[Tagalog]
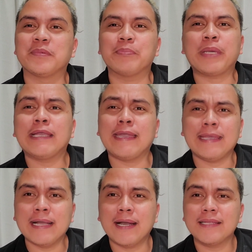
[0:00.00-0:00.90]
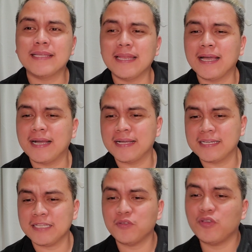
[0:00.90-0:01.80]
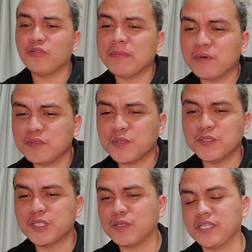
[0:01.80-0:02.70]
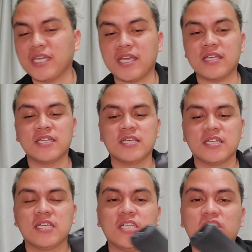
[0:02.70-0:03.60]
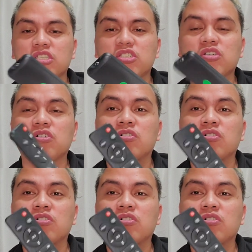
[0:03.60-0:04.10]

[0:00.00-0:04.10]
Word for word: pahiga-higa ka na lang, ito yung remote control niya. So,